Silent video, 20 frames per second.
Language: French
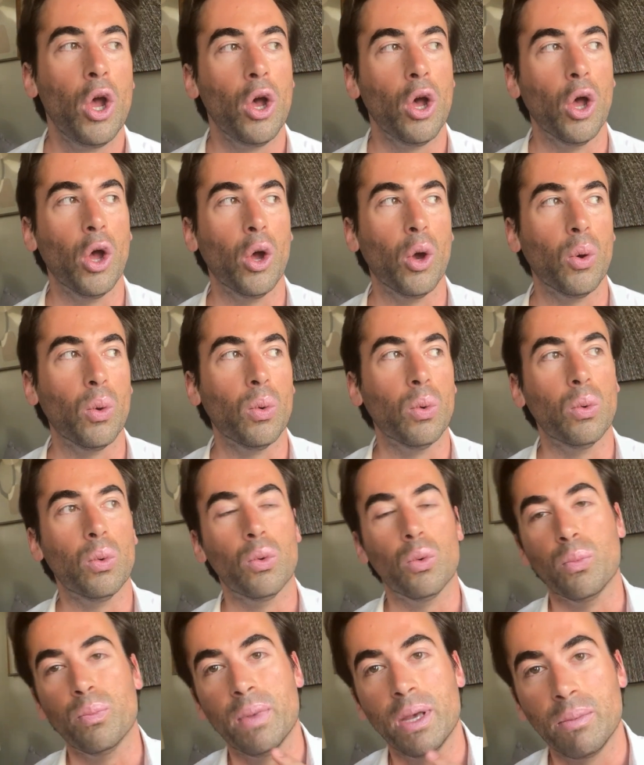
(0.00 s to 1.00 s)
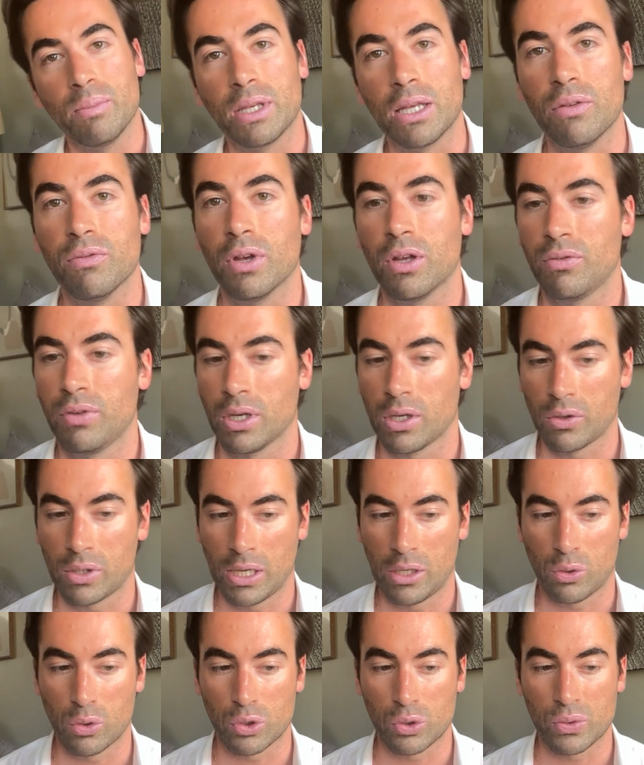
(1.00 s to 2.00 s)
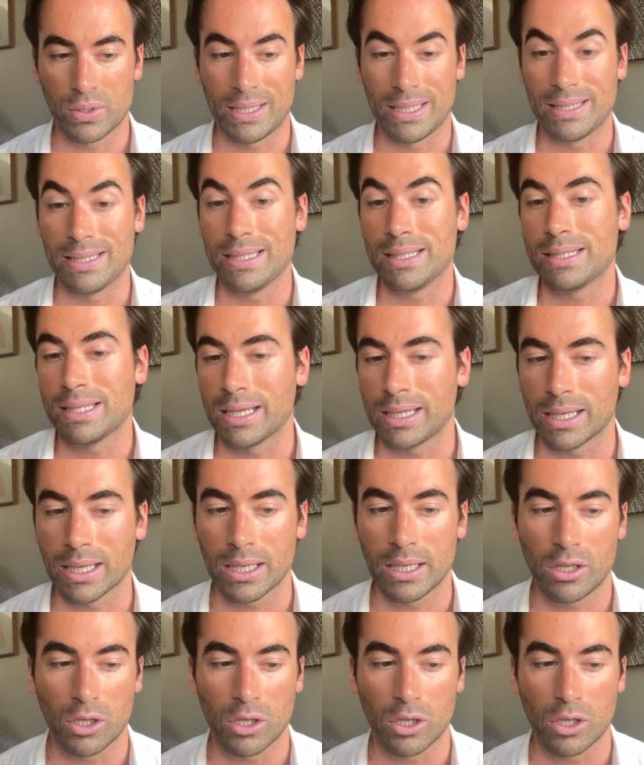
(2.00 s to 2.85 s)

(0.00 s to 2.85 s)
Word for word: euh, ou même qui va vers quelque chose d'assez sacré,